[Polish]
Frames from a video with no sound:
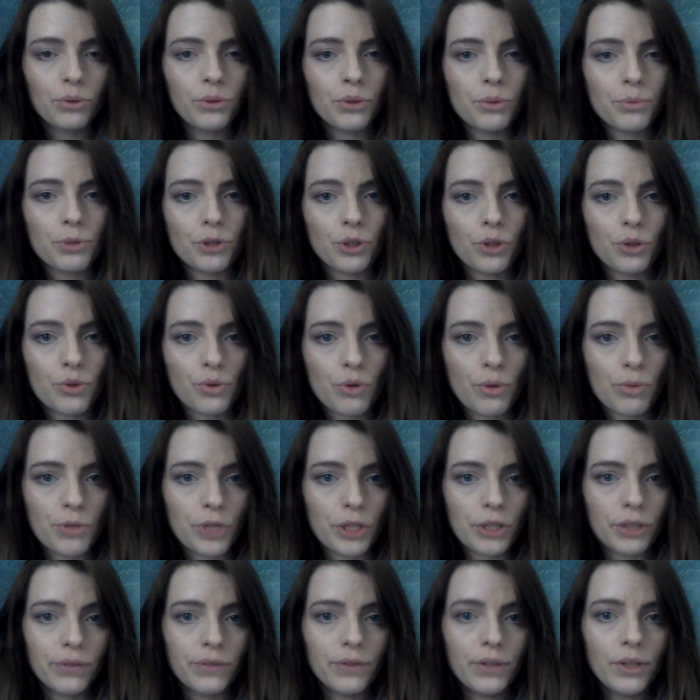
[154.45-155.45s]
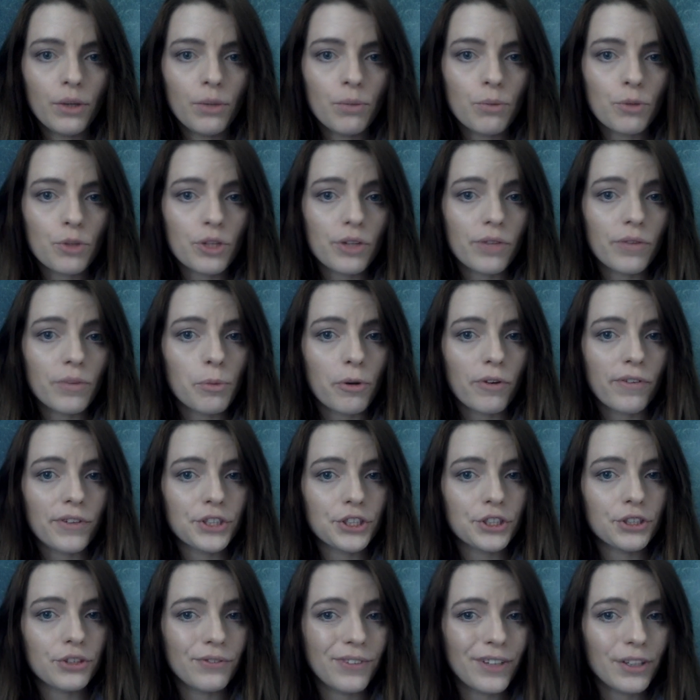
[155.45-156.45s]
który przytoczyłam przed chwilą, można
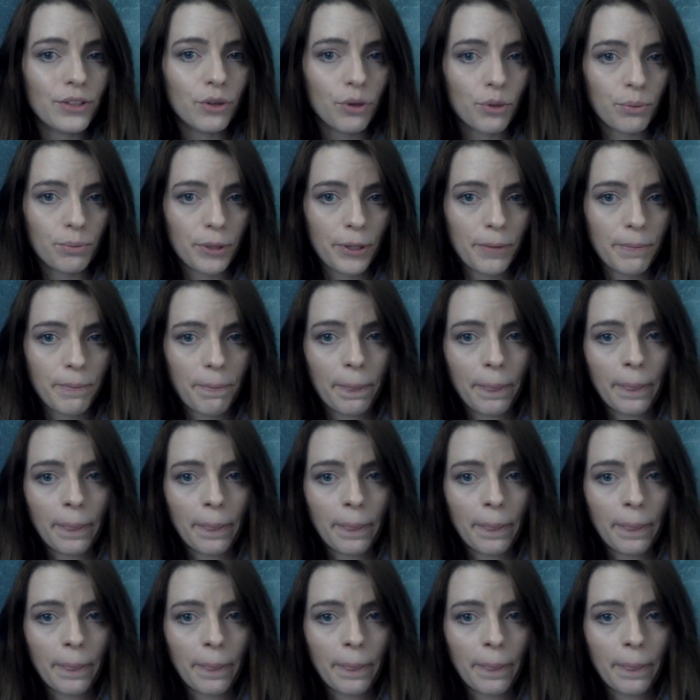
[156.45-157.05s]
wyprowadzić dwie normy